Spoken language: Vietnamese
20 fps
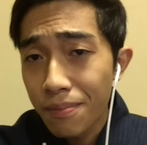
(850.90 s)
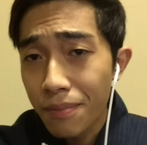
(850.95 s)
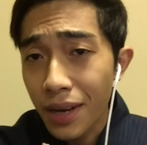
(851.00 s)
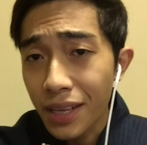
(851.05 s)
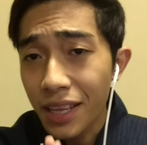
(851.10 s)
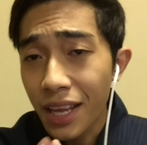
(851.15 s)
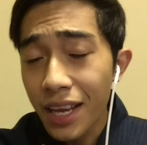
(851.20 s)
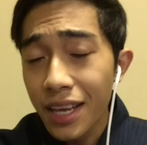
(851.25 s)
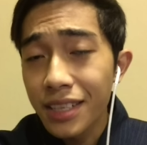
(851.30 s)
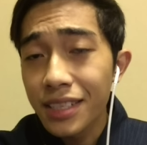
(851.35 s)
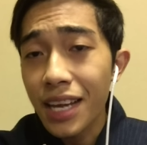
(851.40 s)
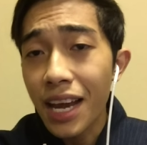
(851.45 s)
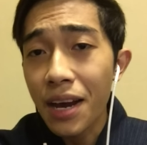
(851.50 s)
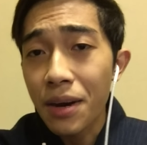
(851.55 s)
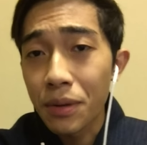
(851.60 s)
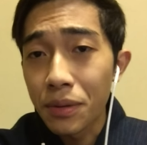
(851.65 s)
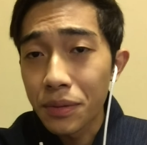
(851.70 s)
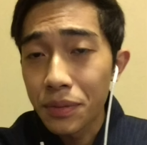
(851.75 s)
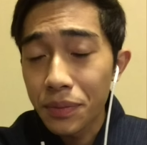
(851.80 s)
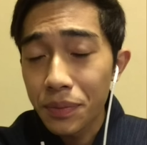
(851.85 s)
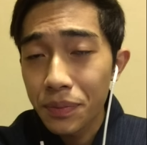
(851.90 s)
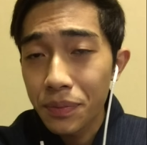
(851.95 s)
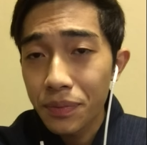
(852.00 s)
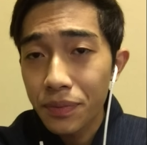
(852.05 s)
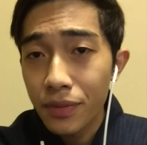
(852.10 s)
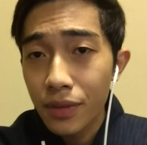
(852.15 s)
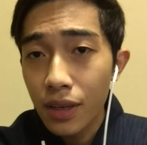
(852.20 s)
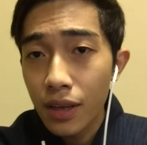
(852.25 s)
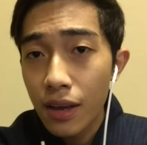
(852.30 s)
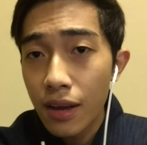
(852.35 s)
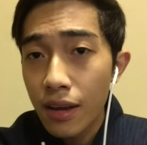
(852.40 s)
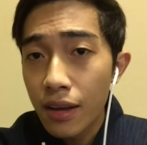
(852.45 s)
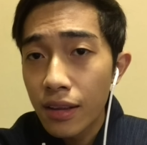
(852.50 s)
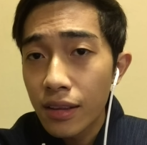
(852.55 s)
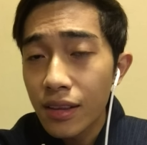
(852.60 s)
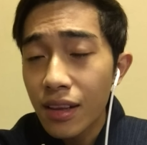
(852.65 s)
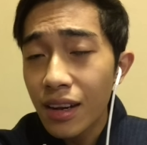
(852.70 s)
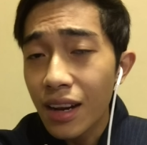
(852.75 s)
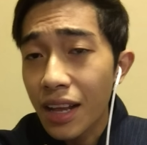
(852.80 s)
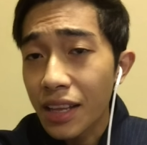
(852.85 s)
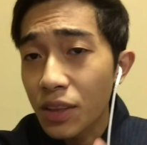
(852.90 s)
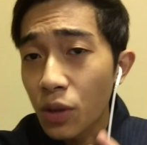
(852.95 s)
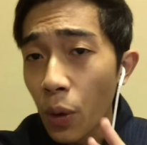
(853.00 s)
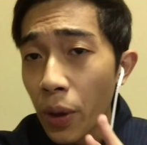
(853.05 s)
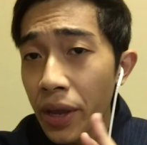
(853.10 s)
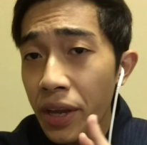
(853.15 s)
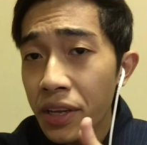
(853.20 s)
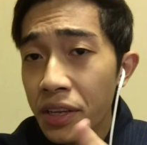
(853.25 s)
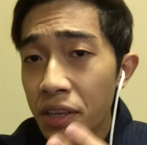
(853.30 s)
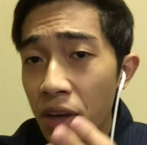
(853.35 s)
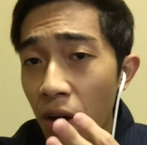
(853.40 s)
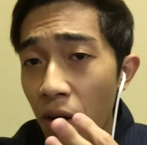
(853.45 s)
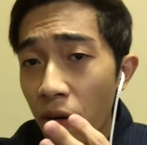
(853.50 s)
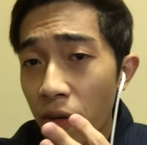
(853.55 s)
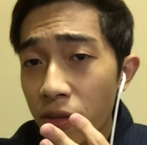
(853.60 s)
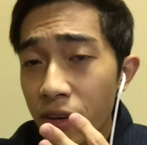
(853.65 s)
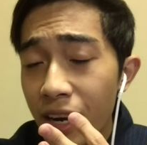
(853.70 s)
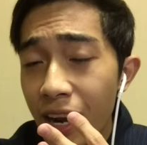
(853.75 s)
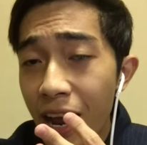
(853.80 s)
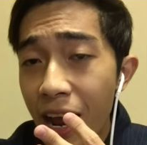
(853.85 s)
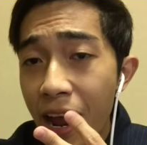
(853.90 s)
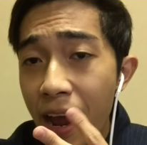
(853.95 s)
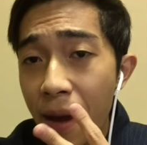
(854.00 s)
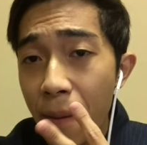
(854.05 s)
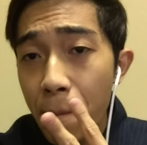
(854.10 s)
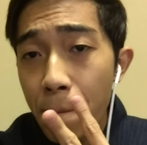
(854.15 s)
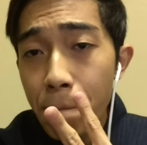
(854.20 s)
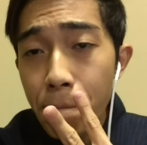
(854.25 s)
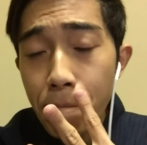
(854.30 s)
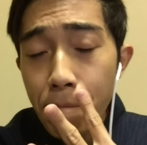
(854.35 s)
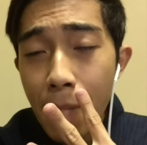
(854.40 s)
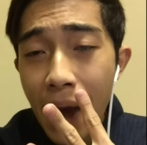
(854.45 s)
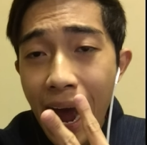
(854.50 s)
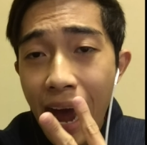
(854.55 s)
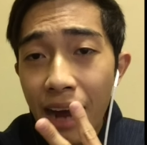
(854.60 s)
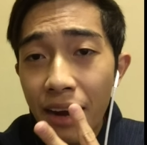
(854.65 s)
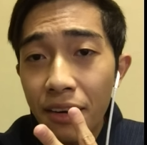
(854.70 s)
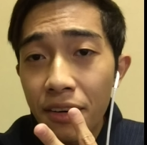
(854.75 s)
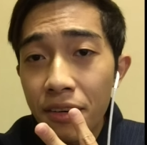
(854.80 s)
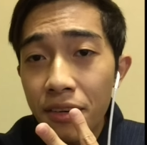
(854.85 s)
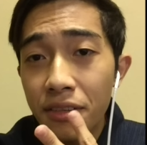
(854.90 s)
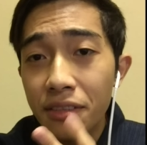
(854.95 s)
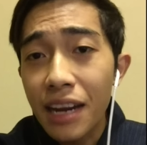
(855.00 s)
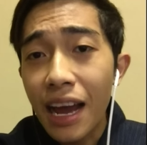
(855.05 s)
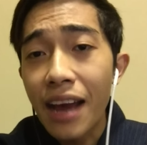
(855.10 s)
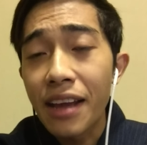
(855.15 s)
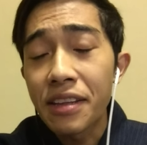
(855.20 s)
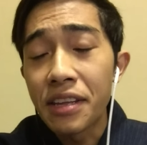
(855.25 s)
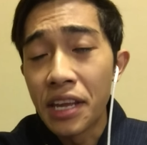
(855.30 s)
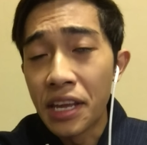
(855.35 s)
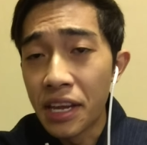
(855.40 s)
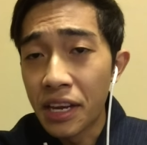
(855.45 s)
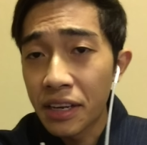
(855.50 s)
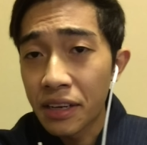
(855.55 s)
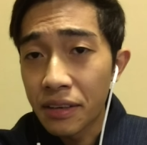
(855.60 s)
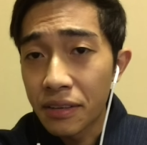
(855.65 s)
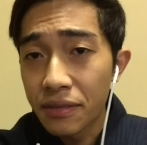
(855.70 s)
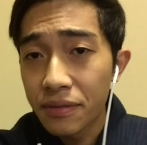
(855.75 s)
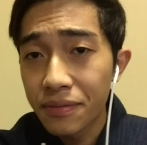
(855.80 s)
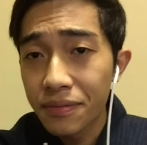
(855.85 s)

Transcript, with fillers: mà thi làm sao tức là tuyển chọn ra ba nước đại diện